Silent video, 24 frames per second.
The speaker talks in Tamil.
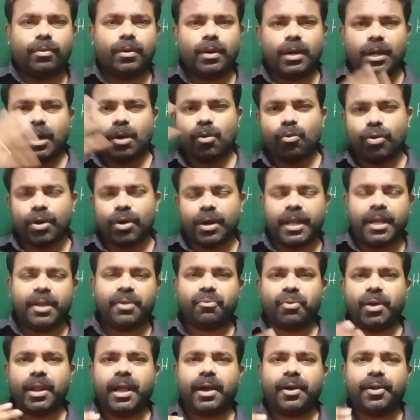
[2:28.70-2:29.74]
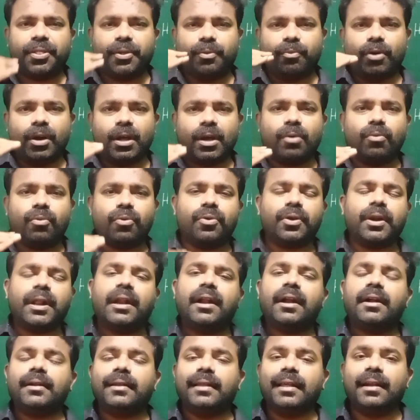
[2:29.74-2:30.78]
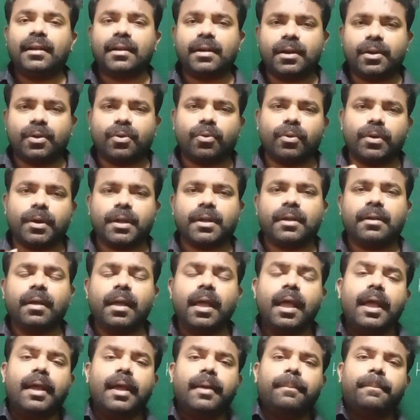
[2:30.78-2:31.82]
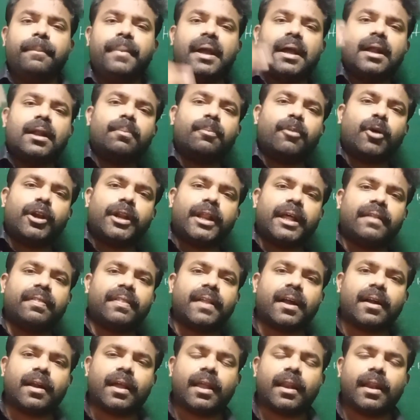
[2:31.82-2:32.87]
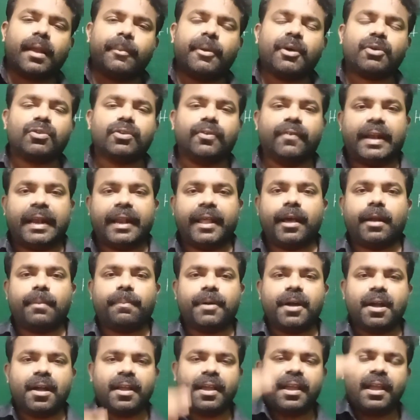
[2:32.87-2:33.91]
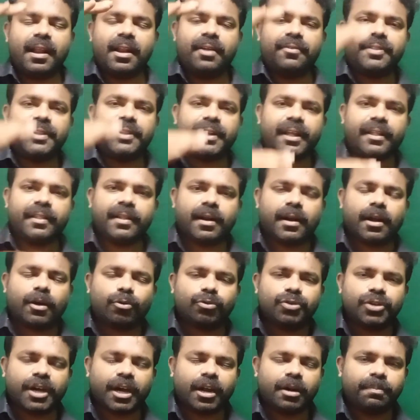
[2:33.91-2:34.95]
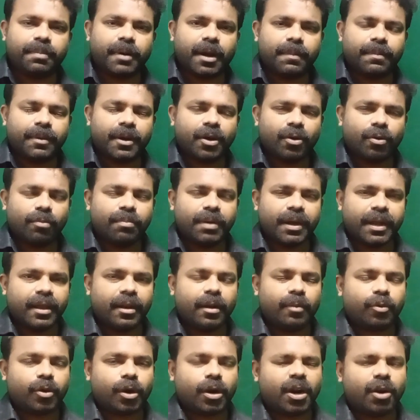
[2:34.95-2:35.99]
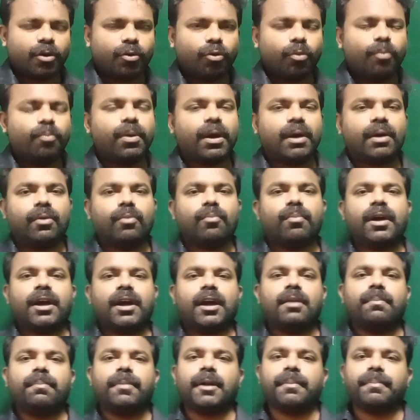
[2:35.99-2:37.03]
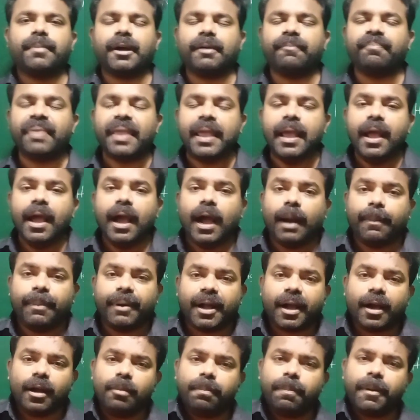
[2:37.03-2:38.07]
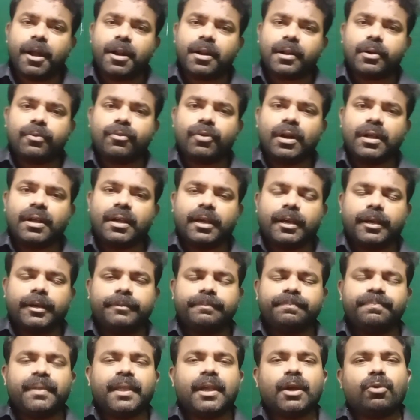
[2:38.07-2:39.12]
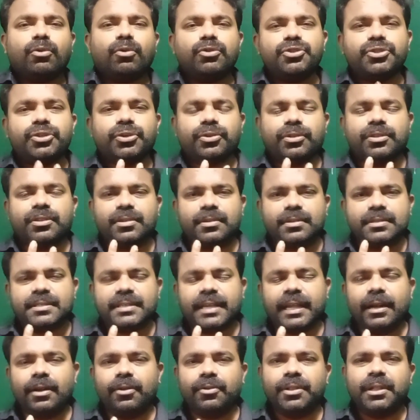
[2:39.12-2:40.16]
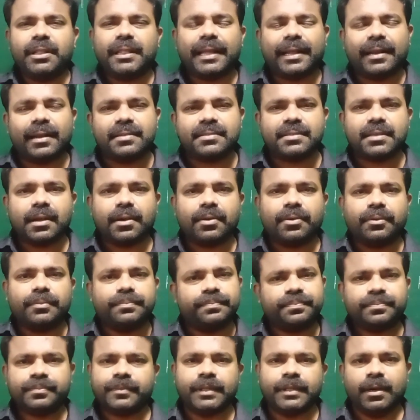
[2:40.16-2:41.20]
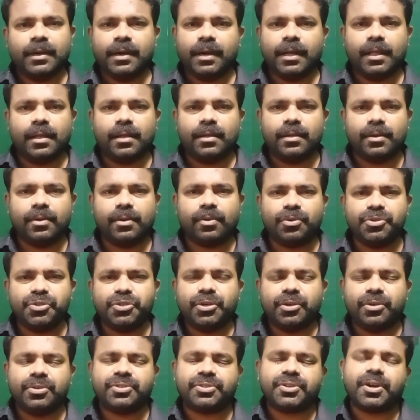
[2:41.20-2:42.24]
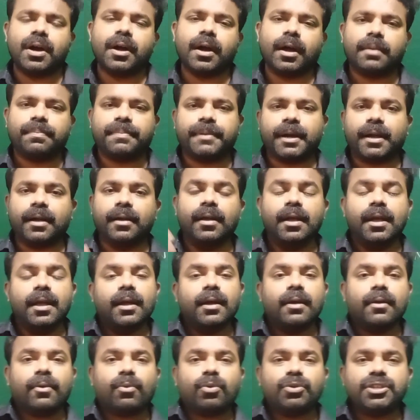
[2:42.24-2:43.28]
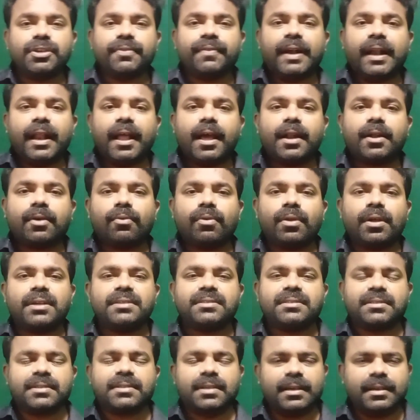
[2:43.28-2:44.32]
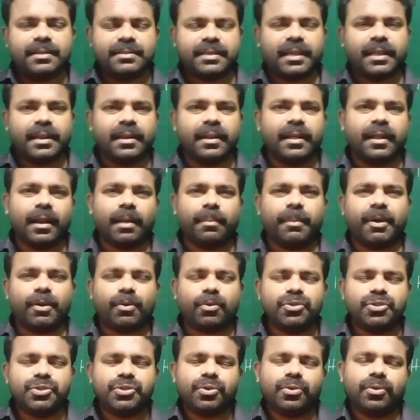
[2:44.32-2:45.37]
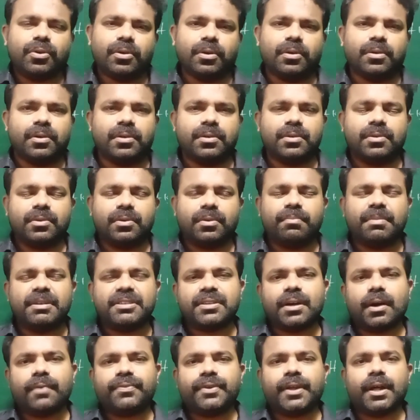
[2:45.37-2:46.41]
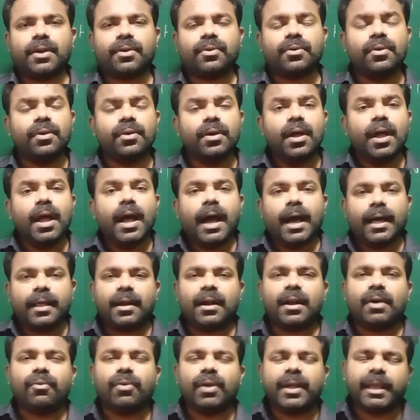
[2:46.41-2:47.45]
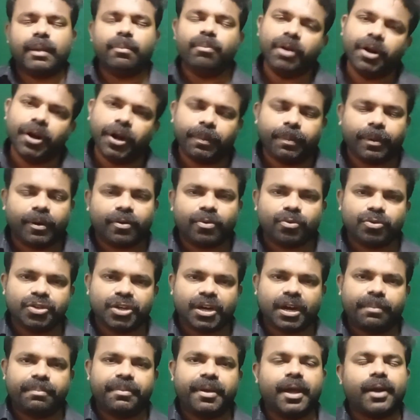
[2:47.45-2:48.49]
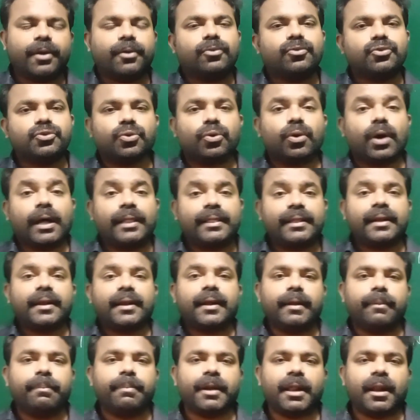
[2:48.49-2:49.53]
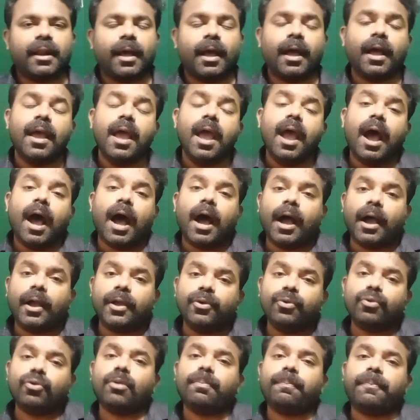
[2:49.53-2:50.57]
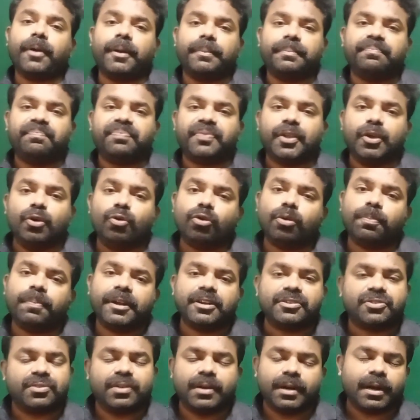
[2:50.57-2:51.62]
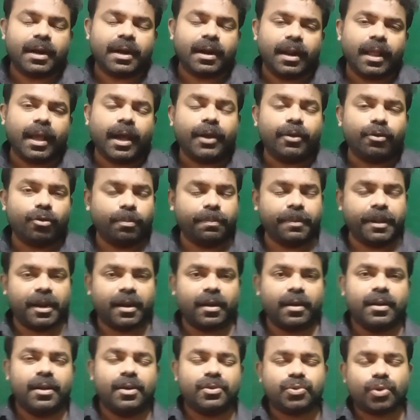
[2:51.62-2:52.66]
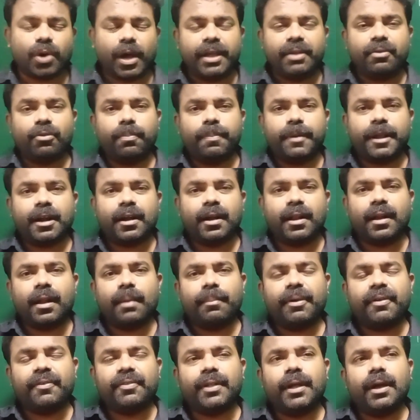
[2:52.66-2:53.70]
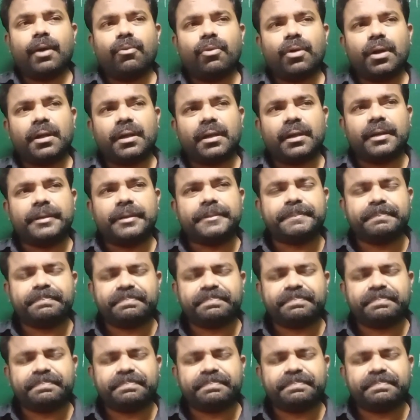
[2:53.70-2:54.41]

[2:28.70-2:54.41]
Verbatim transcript: உலக உருண்டை இருக்கும் இல்லையா அந்த உலக உருண்டையில் நிலநடுக்கோட்டுக்கு மேலே போயிட்டே இருந்தாங்கன்னா எல்லாமே கொஞ்சம் வெள்ளையாக இருப்பாங்க கீழே வந்துட்டே இருந்தாங்கன்னா கொஞ்சம் கருப்பாக இருப்பாங்க ரொம்ப கீழே போனாங்கன்னா ரொம்ப ரொம்ப கருப்பாக இருப்பாங்க அப்போ கருப்பாக இருக்கிறவங்களுக்கு கொஞ்சம் ஸ்கின் வந்து திக்னஸாக இருக்கும் அதாவது கொஞ்சம் ஸ்ட்ராங்காக இருப்பாங்க கொஞ்சம் வெள்ளையாக இருக்கவங்களுக்கு ஸ்கின் எல்லாமே கொஞ்சம் ரொம்ப சாஃப்டாக இருக்கும் அதனால் அவங்களுக்கு இம்யூனிட்டி பவர் கொஞ்சம் கம்மியாக இருக்கும் ஸோ அதன் அடிப்படையில் யூரோப்பியன் யூரோப்பியன்ஸ் இருக்காங்களே ஐரோப்பியர்கள் ஸோ ஐரோப்பியர்கள் எல்லாமே வந்து அவங்களுக்கு